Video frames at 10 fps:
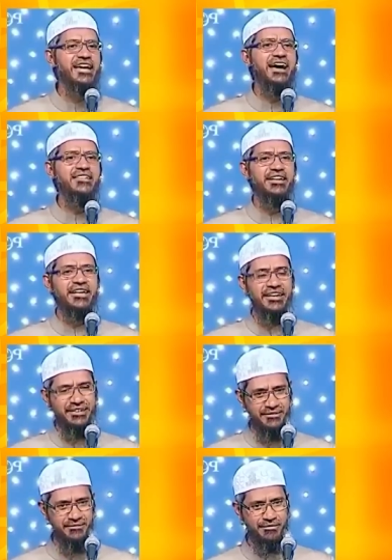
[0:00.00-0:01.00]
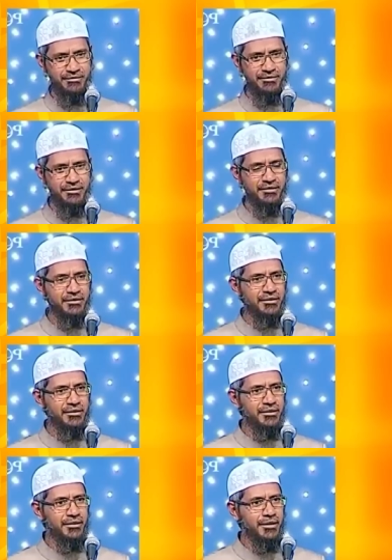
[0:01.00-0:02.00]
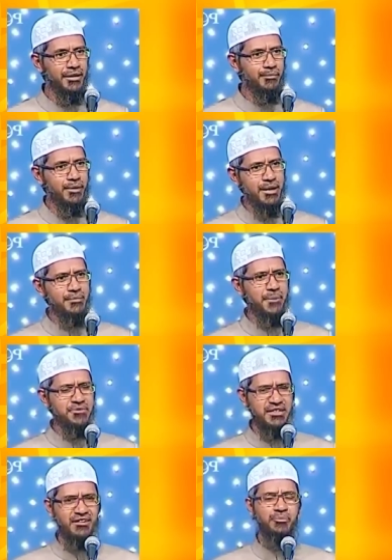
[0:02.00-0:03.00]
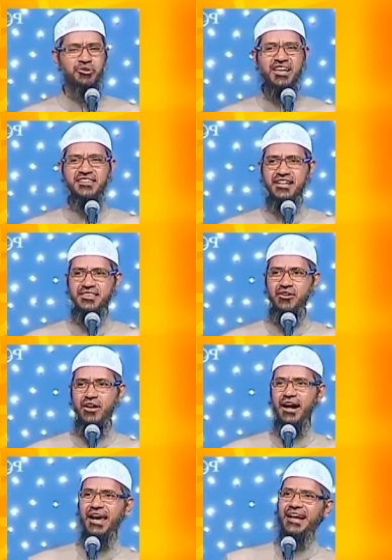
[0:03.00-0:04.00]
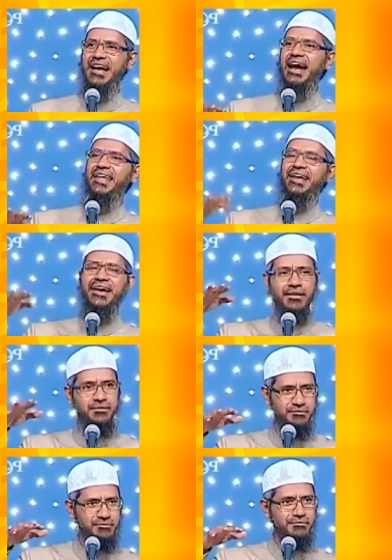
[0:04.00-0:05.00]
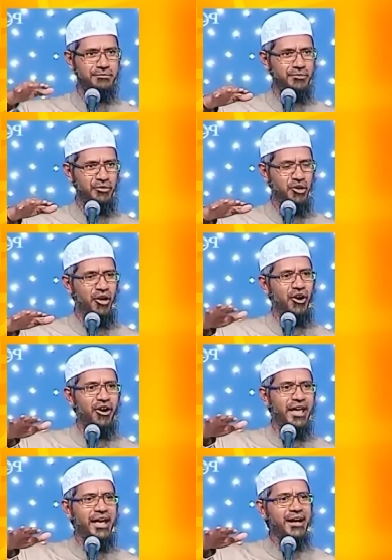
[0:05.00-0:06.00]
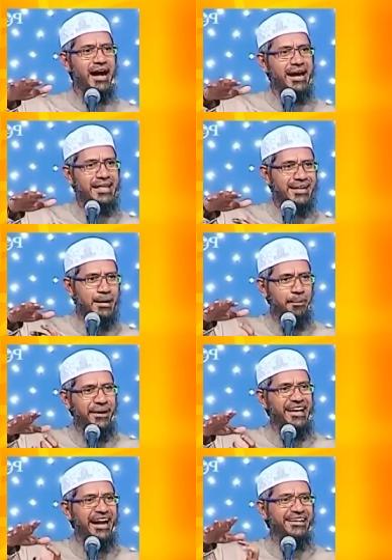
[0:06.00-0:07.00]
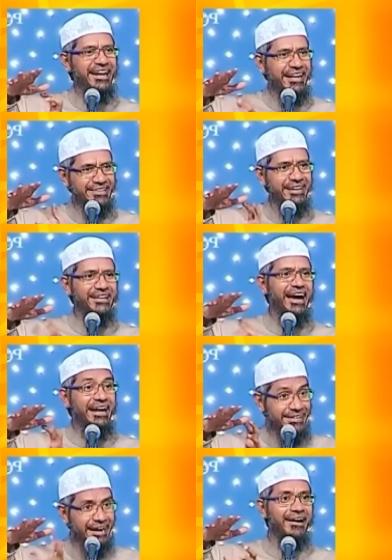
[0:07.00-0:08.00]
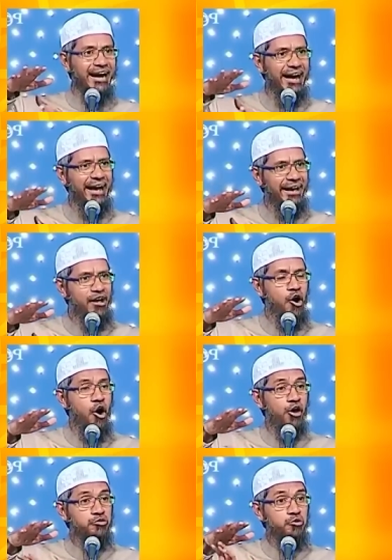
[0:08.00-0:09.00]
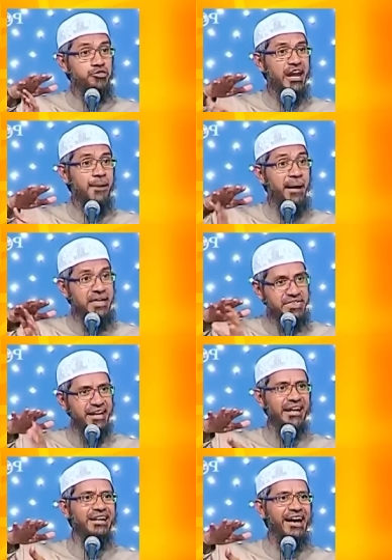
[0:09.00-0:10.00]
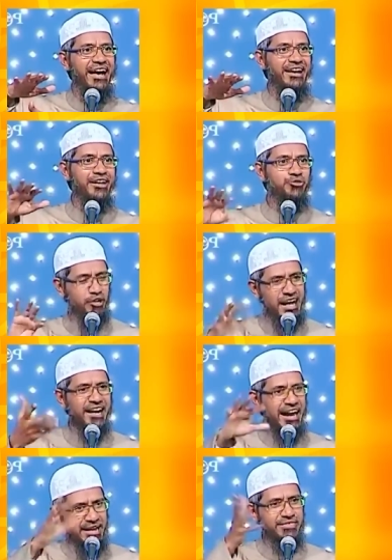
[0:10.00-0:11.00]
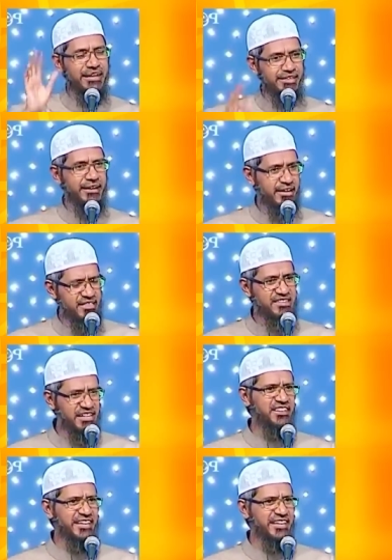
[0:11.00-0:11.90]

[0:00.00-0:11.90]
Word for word: जायज है कि नहीं बहन मैं आपसे सवाल पूछना चाहता हूं अगर एक गाड़ी है और एक गाड़ी का पहिया ट्रैक्टर का है ट्रक का है और दूसरा बाइसिकल का है तो क्या गाड़ी सही तरीके से चल